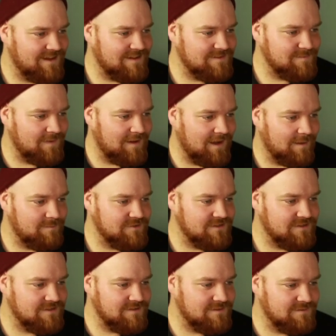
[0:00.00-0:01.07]
Äh, erstmal habe
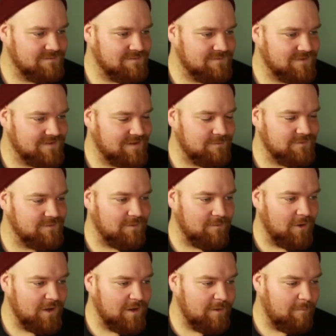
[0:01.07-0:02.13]
ich, äh, was habe ich mit dem
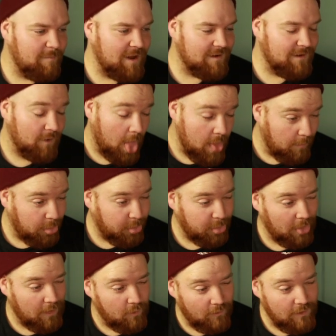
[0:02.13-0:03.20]
Holiday Park, äh,
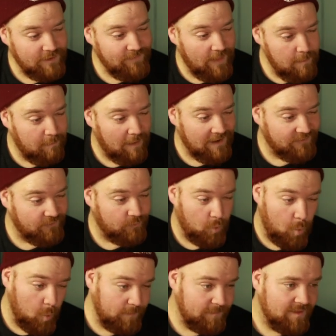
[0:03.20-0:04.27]
Holiday Park zu
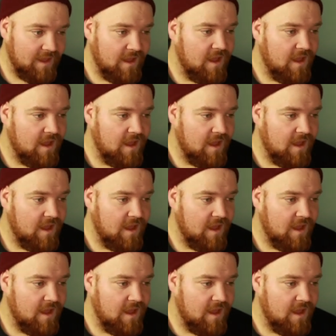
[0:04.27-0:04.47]
tun?